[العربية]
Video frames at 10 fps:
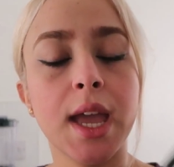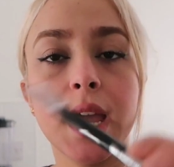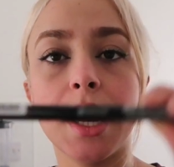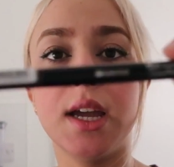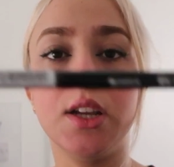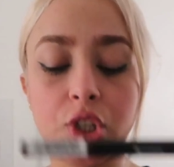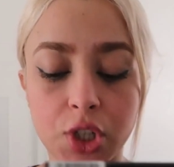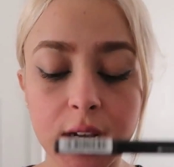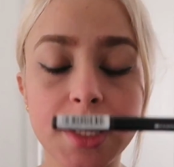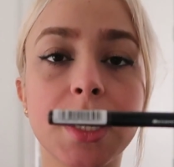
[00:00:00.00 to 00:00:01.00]
آه
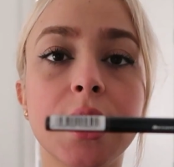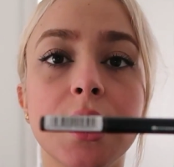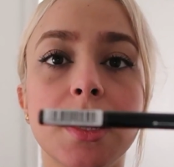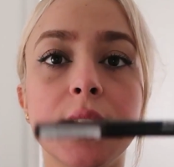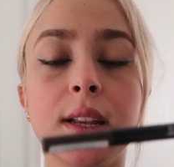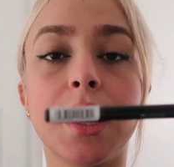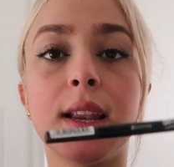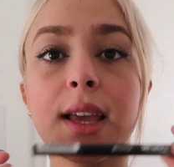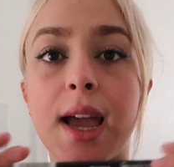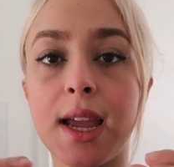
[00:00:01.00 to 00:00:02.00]
الشكل ديال
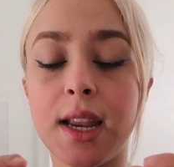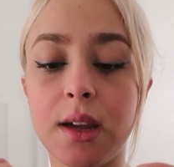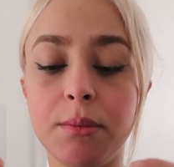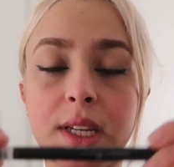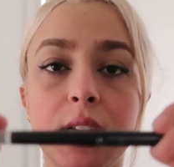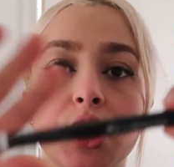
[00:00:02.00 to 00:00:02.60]
القلم ديال